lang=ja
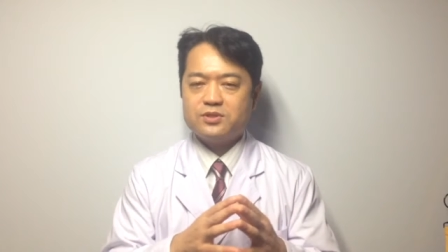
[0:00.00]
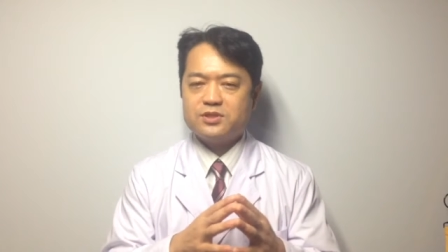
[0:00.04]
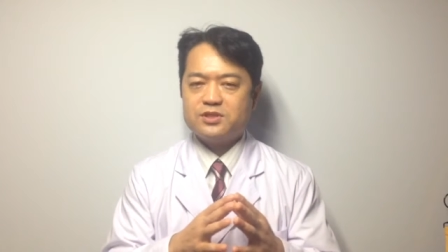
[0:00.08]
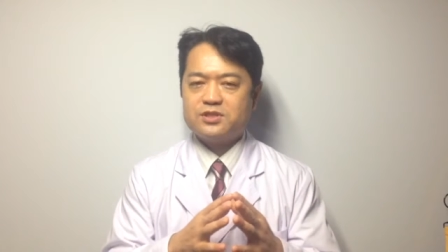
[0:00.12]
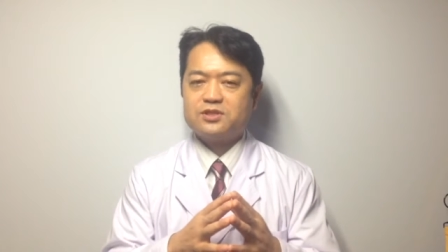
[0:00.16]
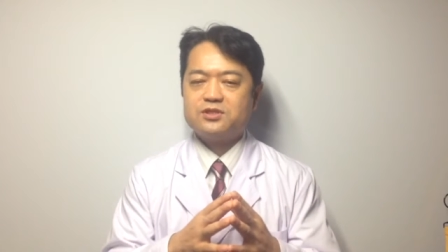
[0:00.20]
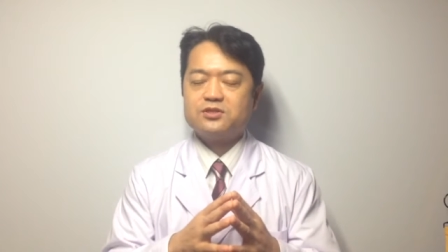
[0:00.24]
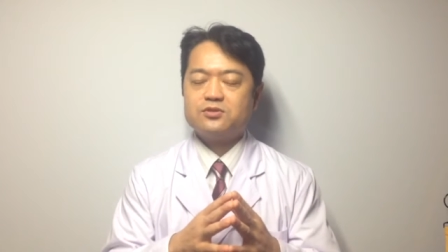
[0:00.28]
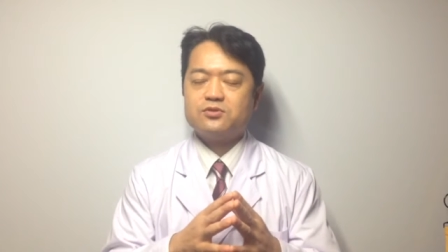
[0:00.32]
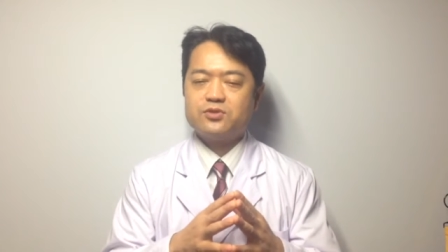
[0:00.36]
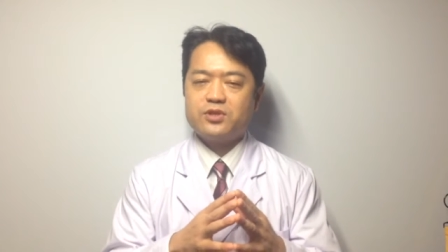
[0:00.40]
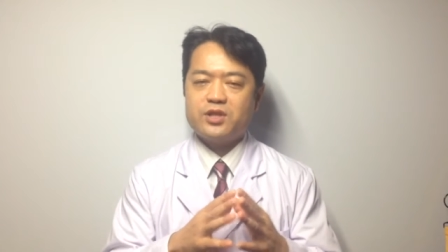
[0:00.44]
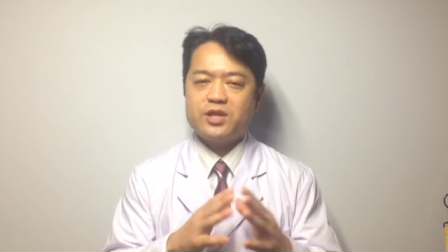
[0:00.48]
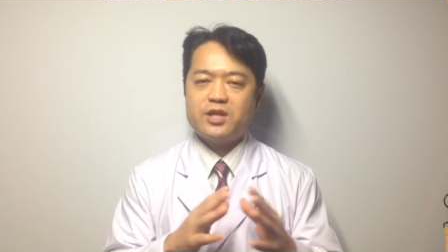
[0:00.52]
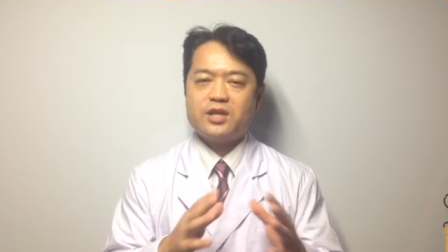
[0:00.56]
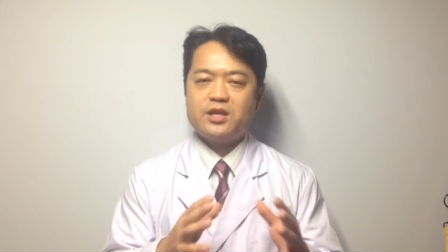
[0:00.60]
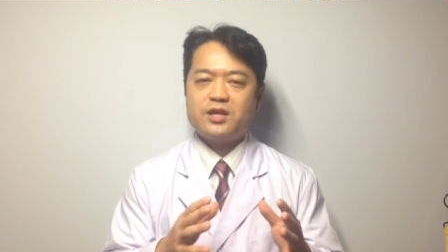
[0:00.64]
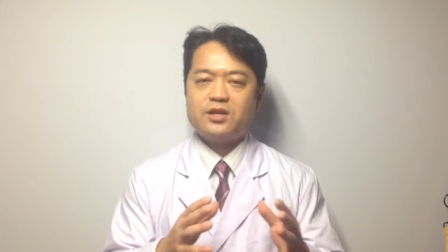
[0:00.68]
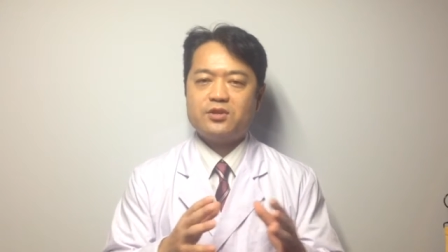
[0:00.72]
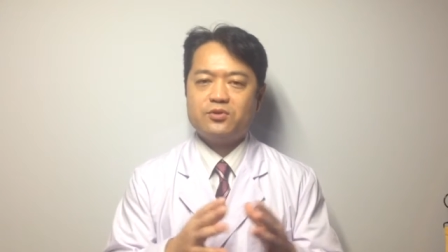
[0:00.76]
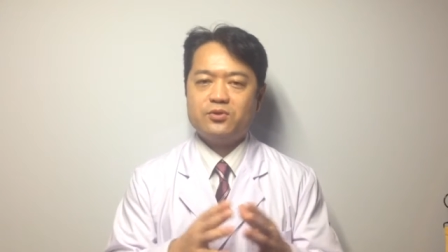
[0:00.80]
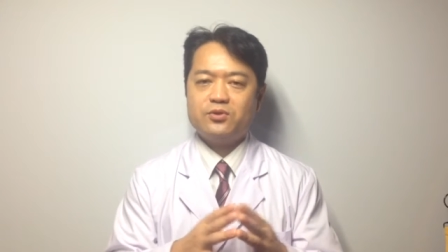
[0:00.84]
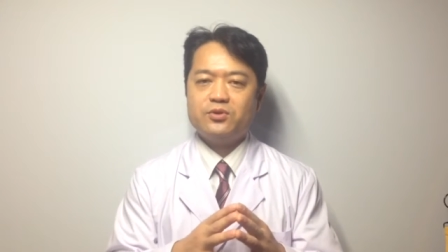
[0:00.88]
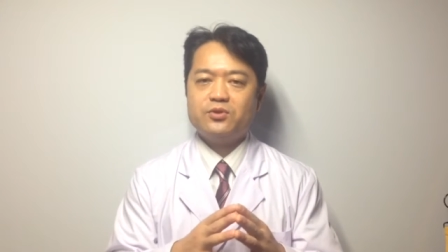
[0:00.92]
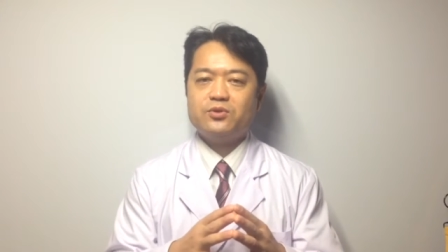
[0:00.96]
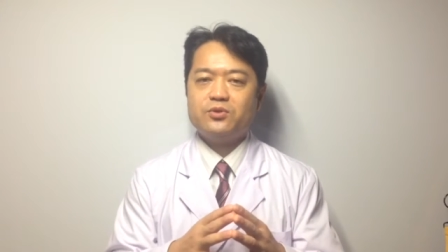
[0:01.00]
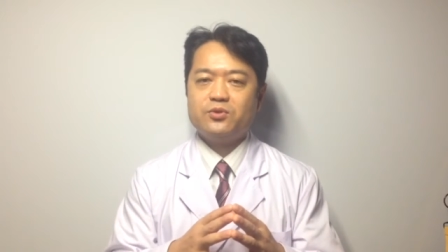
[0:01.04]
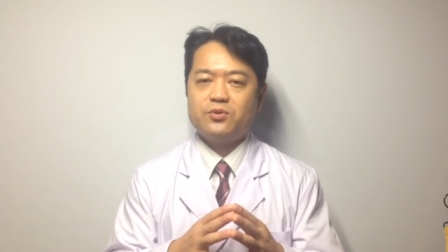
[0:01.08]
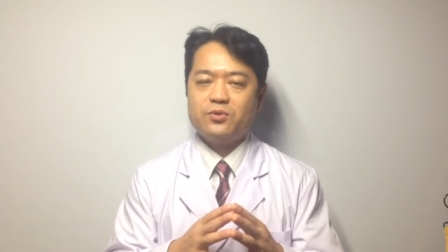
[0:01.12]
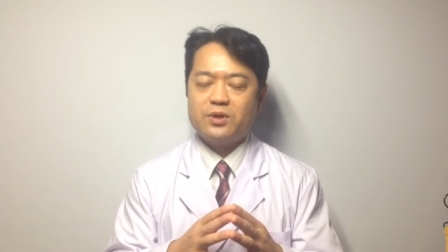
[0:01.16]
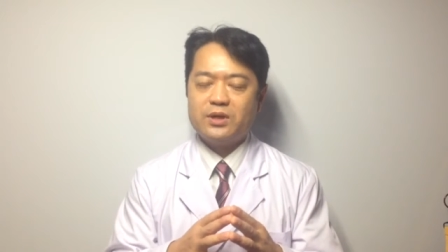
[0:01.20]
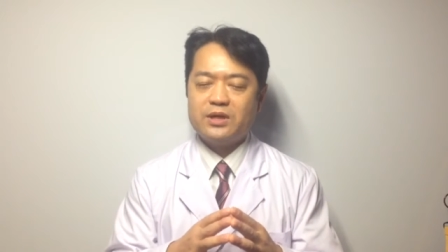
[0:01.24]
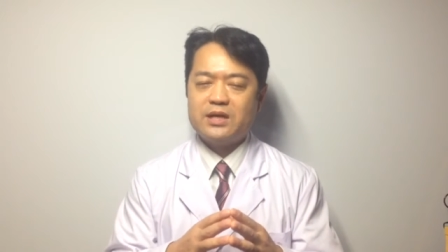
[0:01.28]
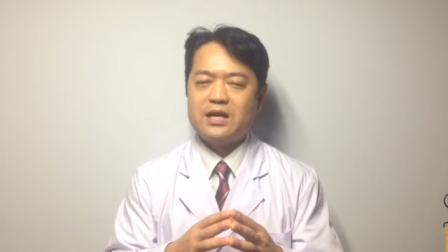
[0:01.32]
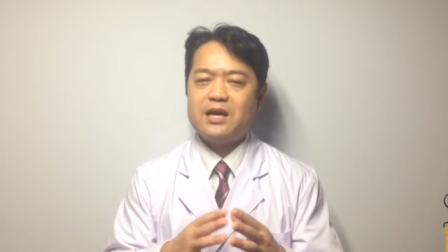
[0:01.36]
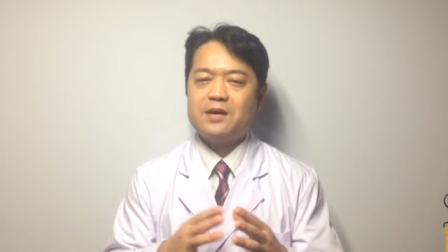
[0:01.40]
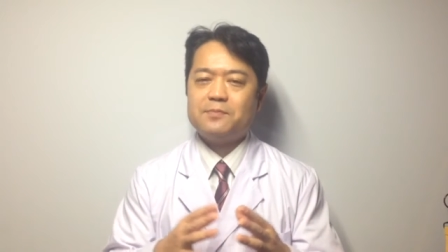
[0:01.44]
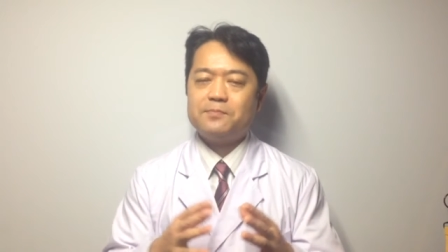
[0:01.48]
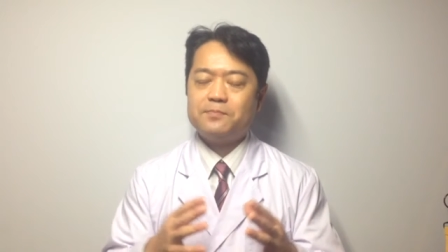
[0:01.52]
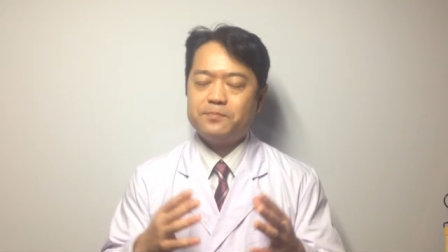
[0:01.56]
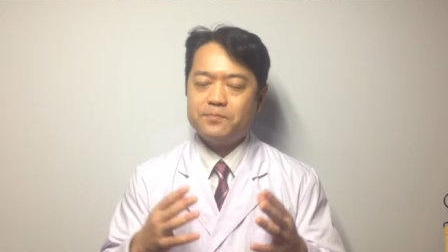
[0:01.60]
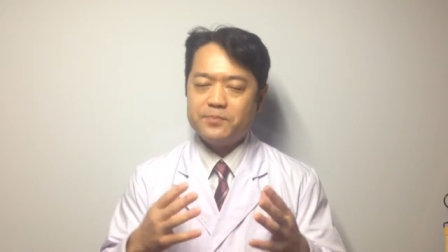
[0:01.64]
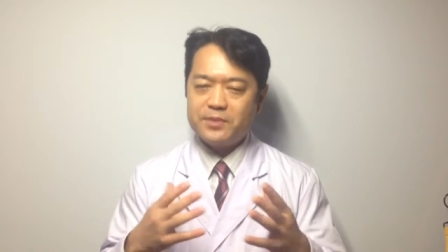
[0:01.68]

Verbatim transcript: 質の低下というのはやっ